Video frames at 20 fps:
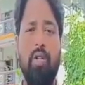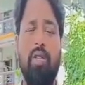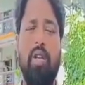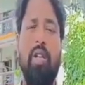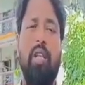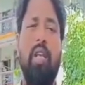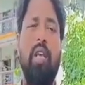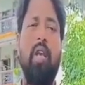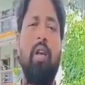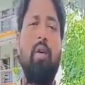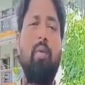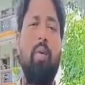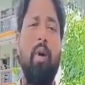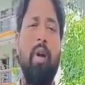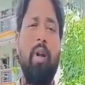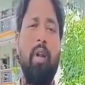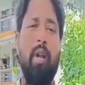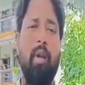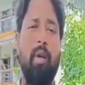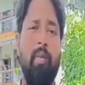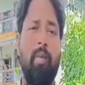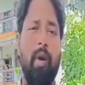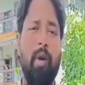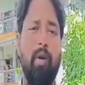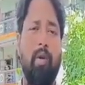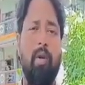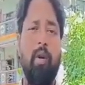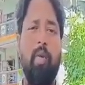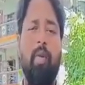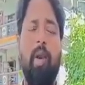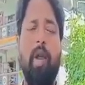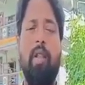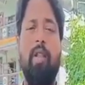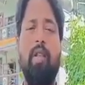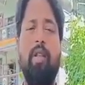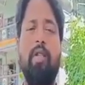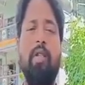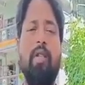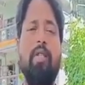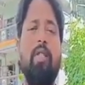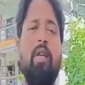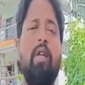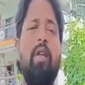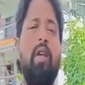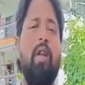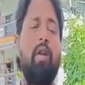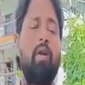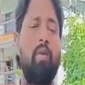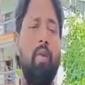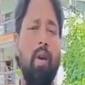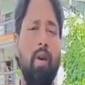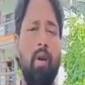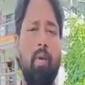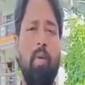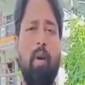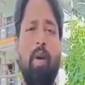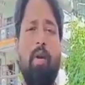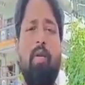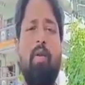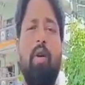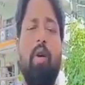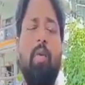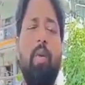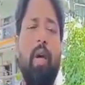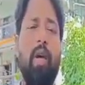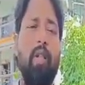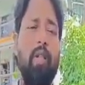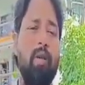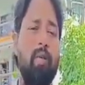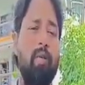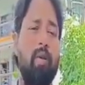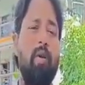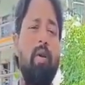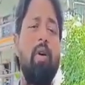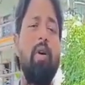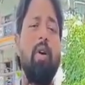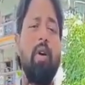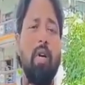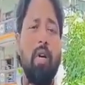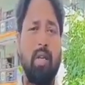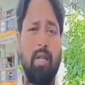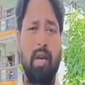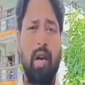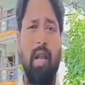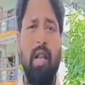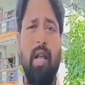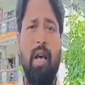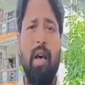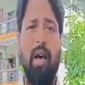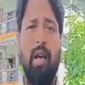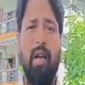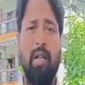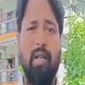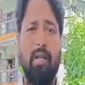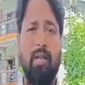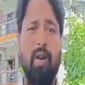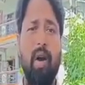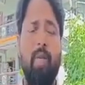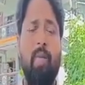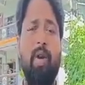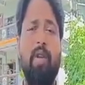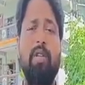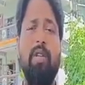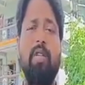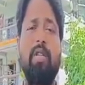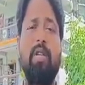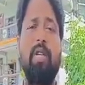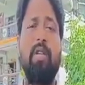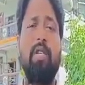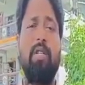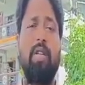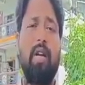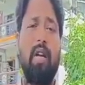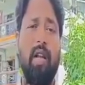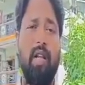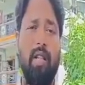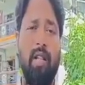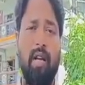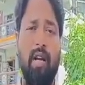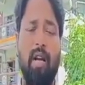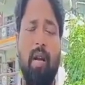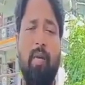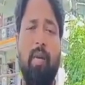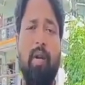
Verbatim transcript: ఈ రోజు అయితే ఎలుగుబంటిని పట్టుకునే ప్రయత్నం చేశారు ఎలుగుబంటిని పట్టుకునే ప్రయత్నంలో చాలా రిస్క్ ఆపరేషన్ చేసినట్టు అయితే